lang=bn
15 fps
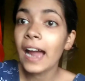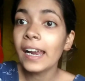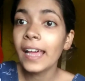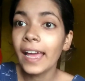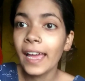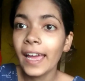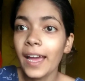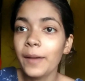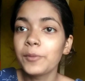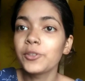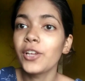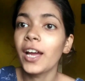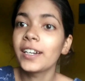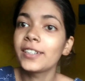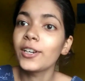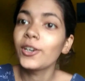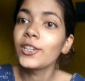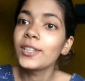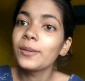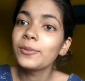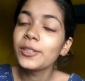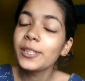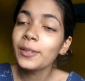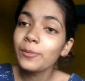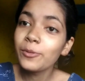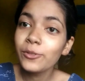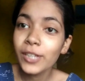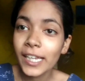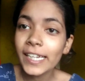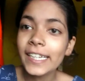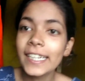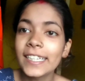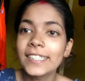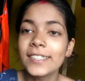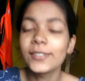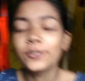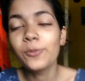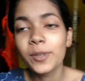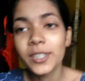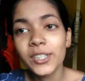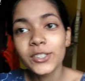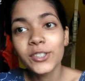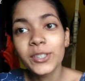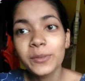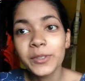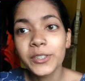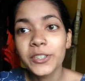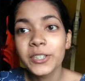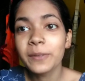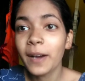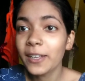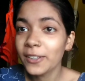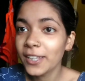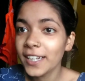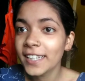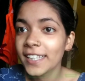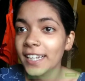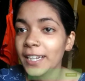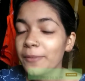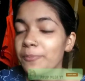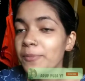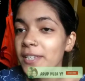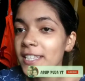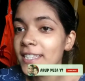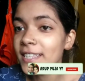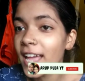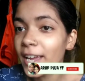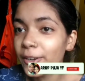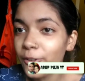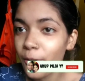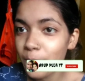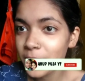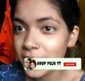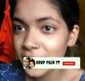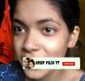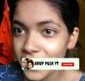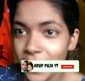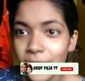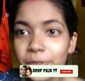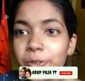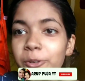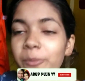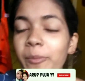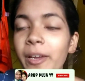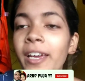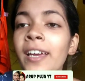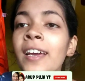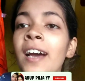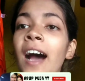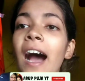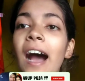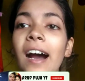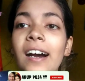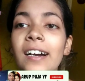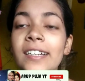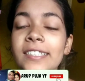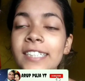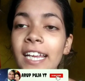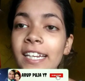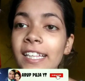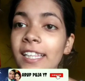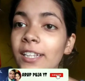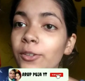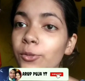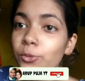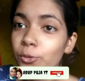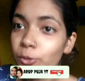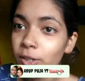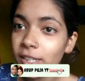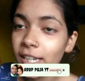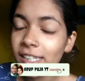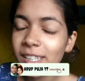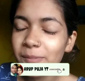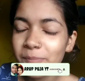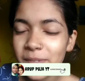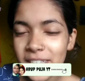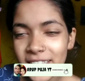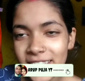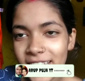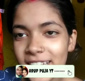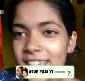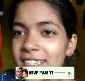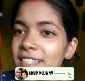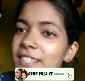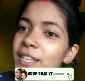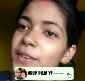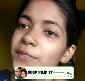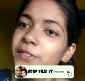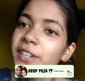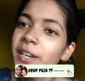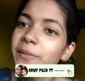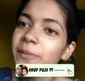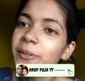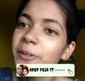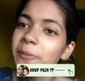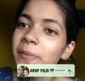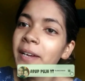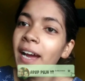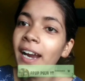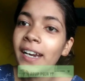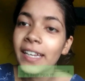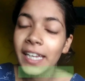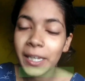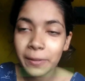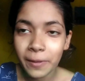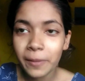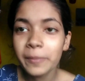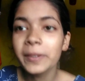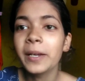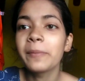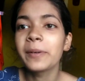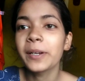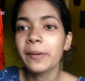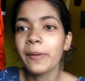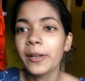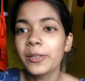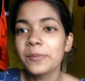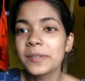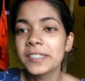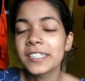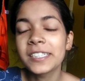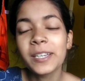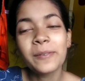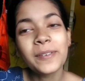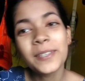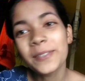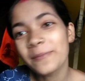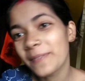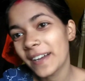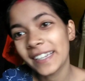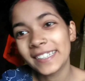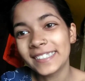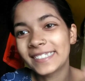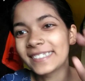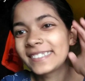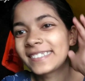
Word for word: আর হ্যাঁ আমি তো একটা কথা বলতে ভুলেই গেছি তোমাদের যদি ভিডিওটি ভালো লেগে থাকে প্লিজ লাইক কমেন্ট শেয়ার করবে আর চ্যানেলে নতুন হয়ে থাকলে প্লিজ চ্যানেলটি সাবস্ক্রাইব করবে আর এইভাবেই আমাকে ভালোবেসে যাবে তো বাই